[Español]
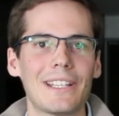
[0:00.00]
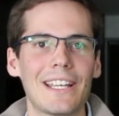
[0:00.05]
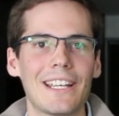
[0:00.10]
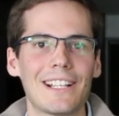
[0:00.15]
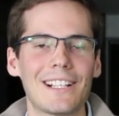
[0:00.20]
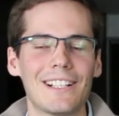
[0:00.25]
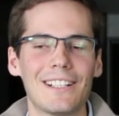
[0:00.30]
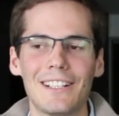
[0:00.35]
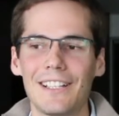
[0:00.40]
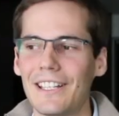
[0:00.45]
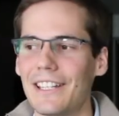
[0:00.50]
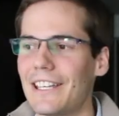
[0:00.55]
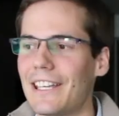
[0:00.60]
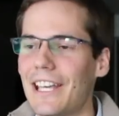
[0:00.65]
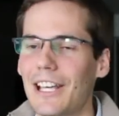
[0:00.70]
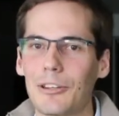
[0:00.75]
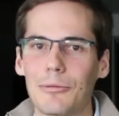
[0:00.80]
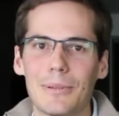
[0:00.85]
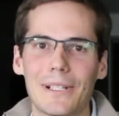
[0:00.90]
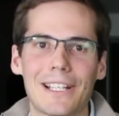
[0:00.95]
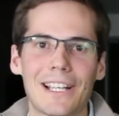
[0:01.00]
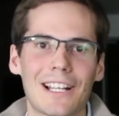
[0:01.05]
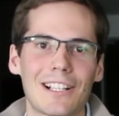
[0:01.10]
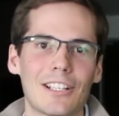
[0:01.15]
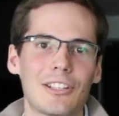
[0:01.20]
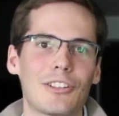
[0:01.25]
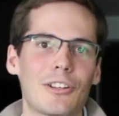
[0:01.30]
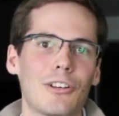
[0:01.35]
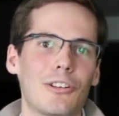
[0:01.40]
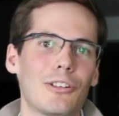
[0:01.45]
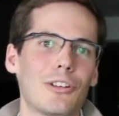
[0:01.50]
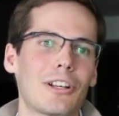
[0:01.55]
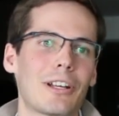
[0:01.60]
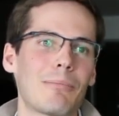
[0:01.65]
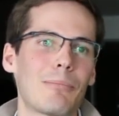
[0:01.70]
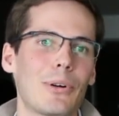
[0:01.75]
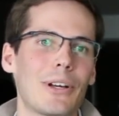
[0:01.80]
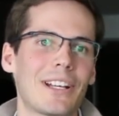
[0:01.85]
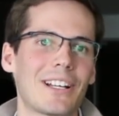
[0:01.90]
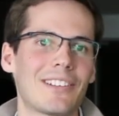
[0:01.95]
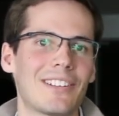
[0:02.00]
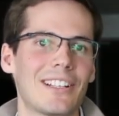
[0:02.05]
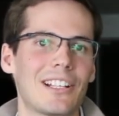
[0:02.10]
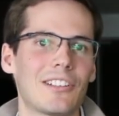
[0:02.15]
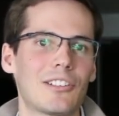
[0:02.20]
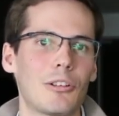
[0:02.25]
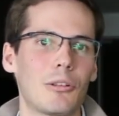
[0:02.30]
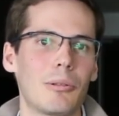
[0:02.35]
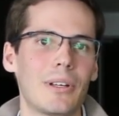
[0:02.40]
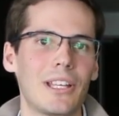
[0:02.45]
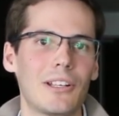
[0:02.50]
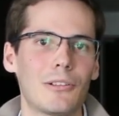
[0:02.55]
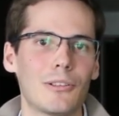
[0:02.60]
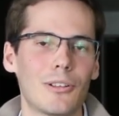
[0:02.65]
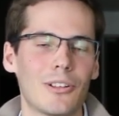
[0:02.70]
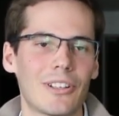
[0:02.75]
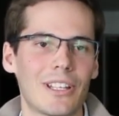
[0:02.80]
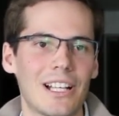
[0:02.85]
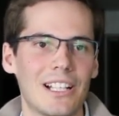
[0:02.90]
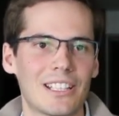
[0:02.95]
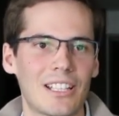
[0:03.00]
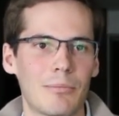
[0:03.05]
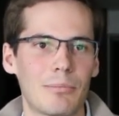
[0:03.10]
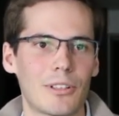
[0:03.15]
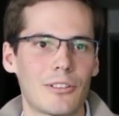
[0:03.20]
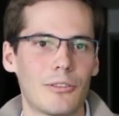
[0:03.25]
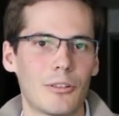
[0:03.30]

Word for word: manera y explicarles todo lo que pueden hacer estos vehículos de alta